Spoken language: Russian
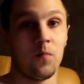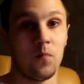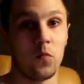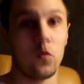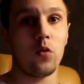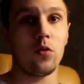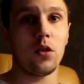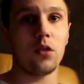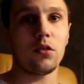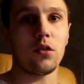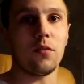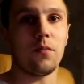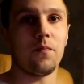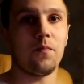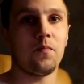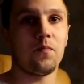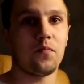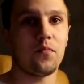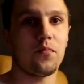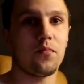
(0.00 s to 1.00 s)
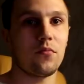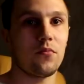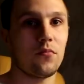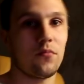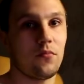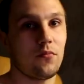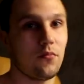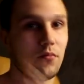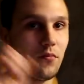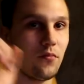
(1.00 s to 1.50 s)
Ну, ладно.
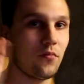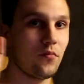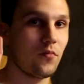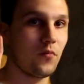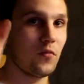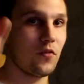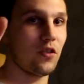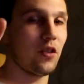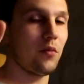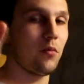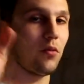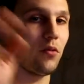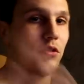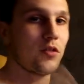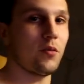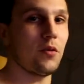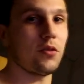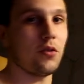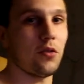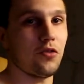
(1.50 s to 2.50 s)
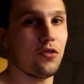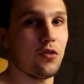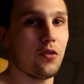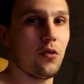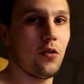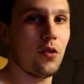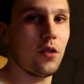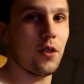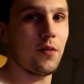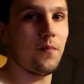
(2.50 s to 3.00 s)
С вами был самостройщик
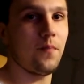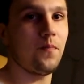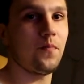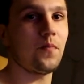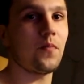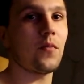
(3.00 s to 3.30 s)
Леха.